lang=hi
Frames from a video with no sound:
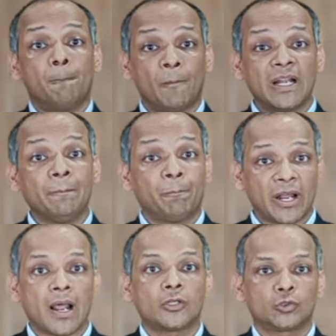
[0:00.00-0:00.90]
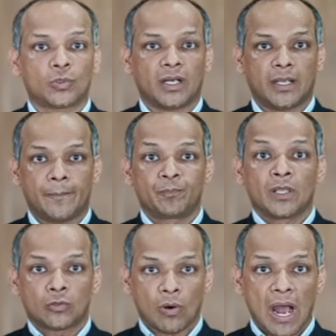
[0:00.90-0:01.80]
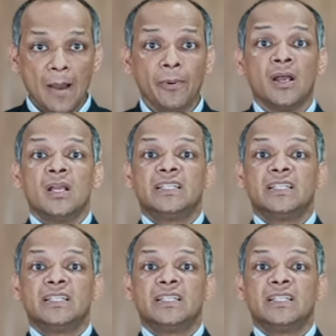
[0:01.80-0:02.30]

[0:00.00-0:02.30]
मन बना चुका है तो अब